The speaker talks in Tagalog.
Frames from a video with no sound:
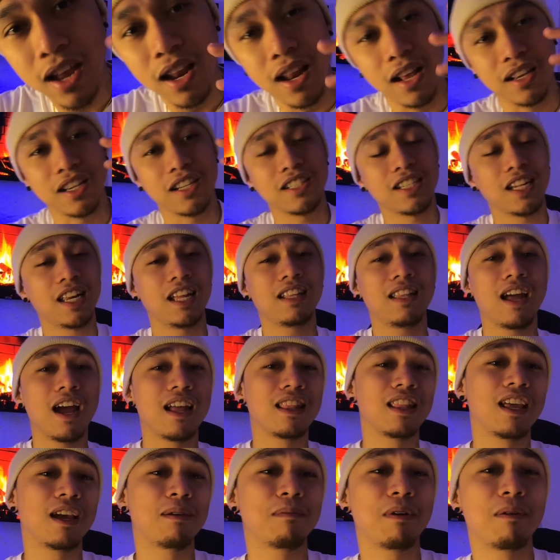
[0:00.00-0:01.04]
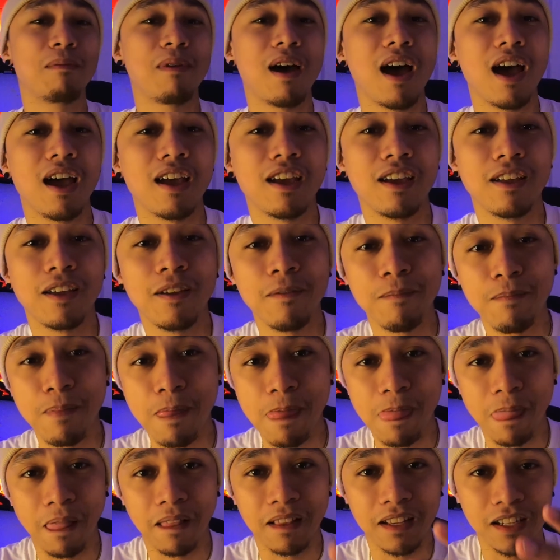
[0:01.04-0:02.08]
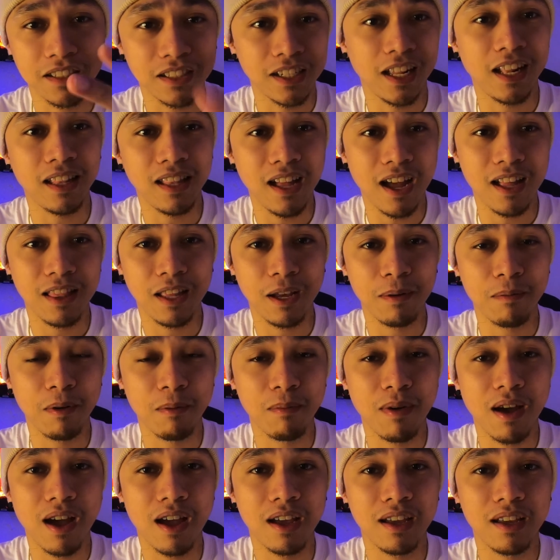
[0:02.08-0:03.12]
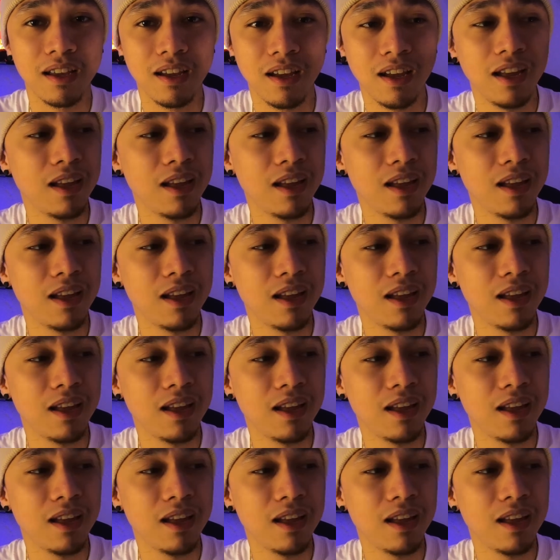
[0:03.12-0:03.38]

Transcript: nagsasalita na yung babae nagsasalita na yung babae